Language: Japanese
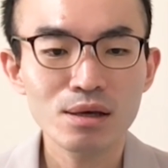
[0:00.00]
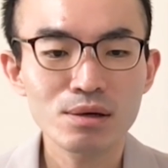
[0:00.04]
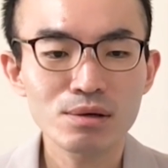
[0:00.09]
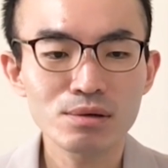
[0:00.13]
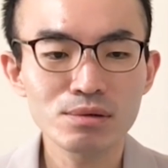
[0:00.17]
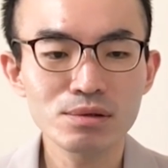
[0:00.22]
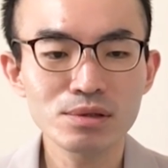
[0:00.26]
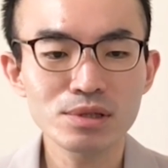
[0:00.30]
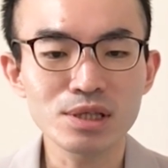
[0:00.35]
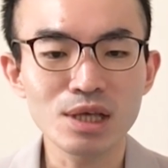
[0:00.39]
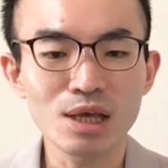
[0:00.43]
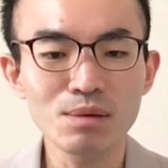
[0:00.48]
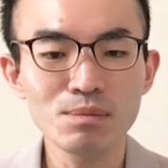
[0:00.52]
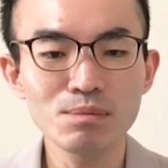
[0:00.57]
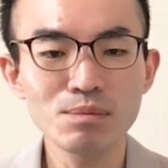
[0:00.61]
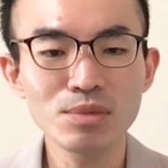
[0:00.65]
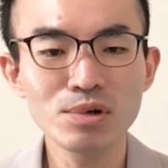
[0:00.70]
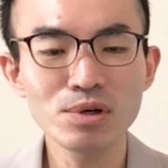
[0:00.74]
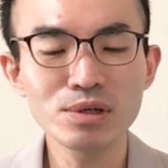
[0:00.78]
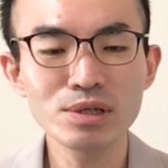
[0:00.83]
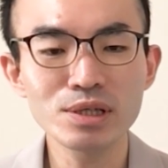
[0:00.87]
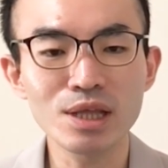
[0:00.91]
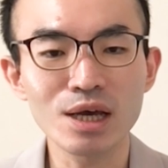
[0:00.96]
この専
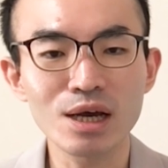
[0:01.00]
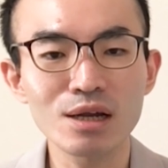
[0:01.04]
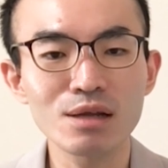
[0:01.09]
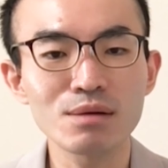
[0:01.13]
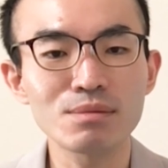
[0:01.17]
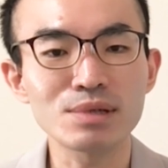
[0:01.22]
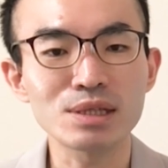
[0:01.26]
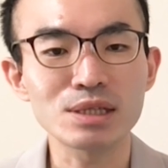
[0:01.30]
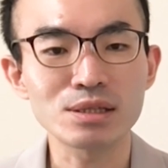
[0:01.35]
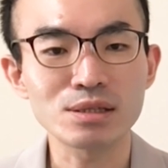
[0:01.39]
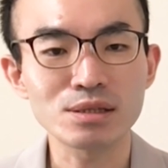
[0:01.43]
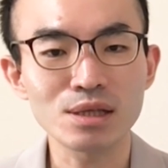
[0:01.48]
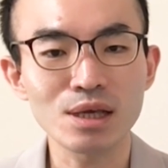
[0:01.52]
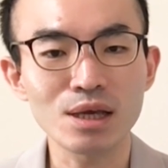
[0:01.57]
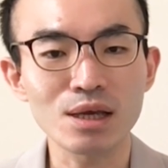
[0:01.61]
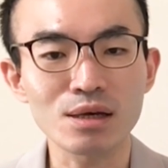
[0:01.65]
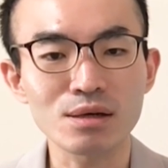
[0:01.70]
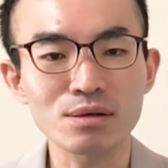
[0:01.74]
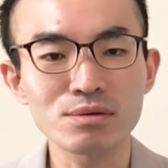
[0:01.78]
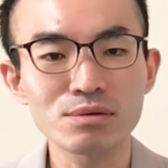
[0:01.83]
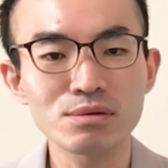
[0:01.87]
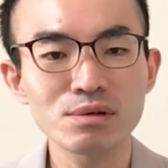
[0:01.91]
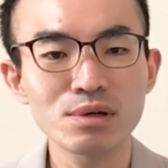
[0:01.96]
門医であればです
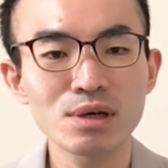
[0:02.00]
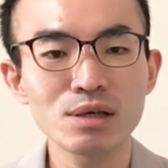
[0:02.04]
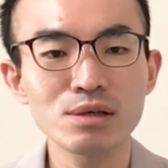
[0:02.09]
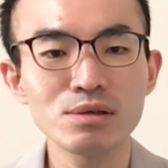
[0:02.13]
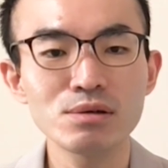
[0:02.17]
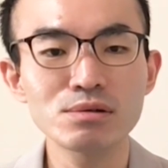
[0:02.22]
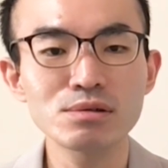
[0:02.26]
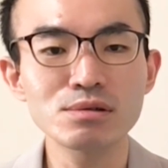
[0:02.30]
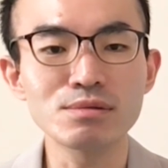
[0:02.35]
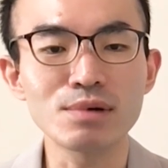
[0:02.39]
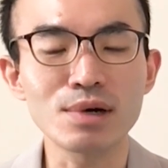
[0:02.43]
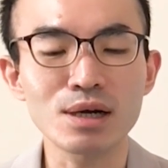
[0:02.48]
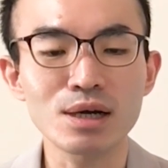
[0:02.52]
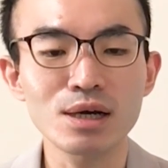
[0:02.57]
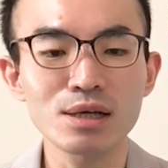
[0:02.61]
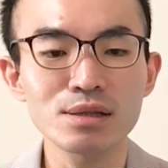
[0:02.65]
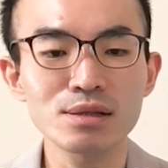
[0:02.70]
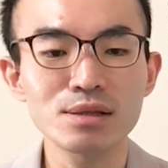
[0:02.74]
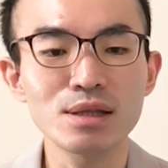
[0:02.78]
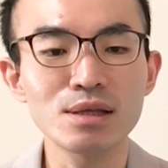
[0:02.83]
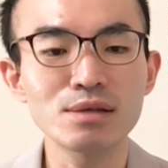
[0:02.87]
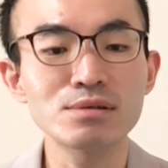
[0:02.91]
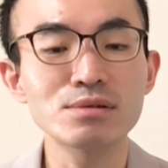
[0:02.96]
ね、この辺よくわ
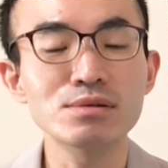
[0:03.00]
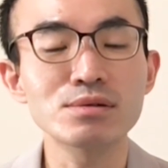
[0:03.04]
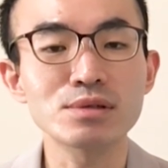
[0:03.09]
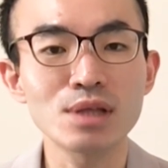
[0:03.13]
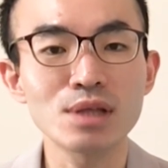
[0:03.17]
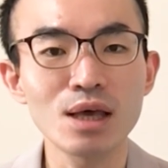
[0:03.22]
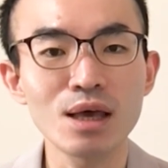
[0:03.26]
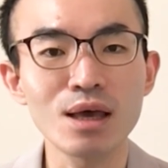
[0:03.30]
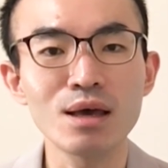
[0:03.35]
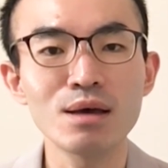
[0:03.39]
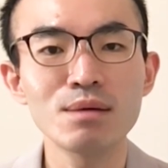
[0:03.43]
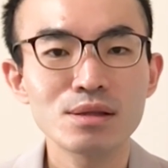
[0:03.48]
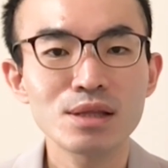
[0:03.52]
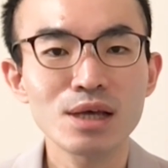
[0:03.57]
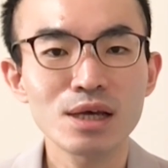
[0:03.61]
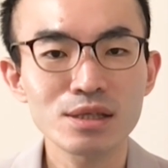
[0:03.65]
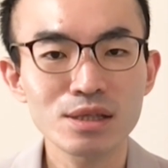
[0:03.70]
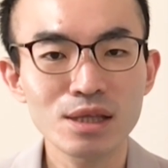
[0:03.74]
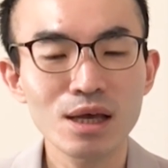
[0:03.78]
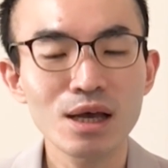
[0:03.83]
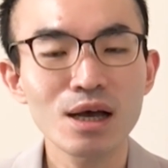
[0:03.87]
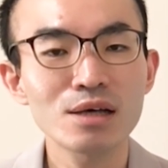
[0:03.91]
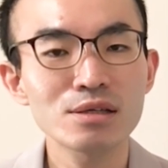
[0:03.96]
かっているので、
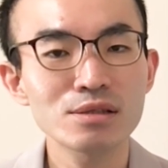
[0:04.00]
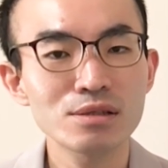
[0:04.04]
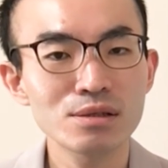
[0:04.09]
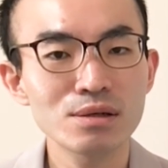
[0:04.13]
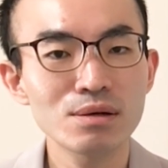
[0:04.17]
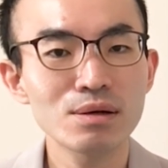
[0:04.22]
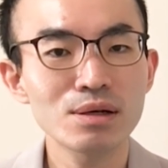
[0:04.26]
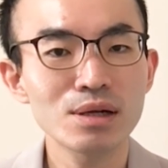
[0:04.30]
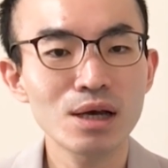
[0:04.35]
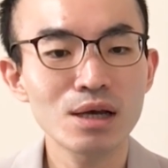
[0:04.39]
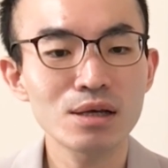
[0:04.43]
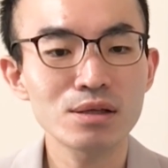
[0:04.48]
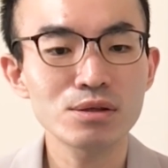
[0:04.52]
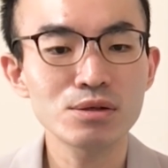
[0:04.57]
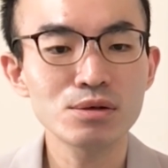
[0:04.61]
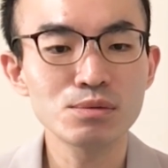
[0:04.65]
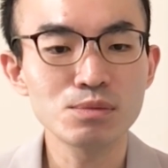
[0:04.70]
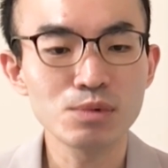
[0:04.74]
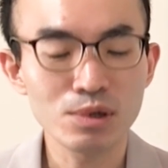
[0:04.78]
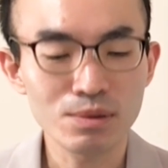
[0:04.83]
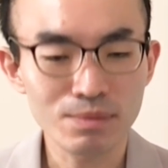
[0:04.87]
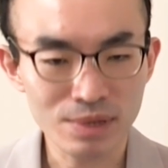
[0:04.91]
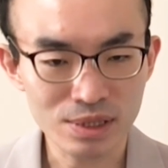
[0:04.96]
大体外れはないと
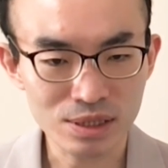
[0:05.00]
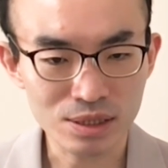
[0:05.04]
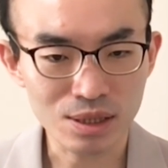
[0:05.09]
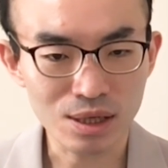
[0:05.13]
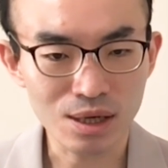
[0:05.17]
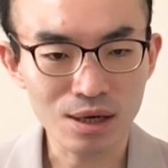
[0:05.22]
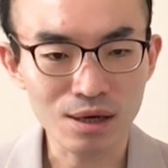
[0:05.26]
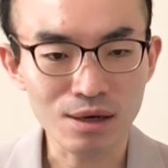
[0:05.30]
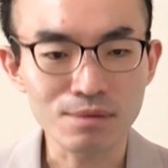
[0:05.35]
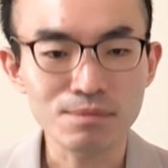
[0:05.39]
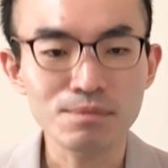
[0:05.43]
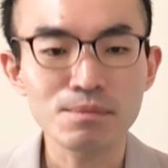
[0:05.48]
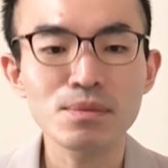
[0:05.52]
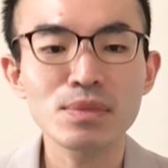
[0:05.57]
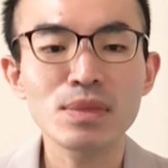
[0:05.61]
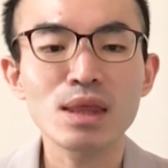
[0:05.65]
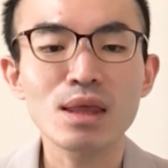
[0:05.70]
思いますが、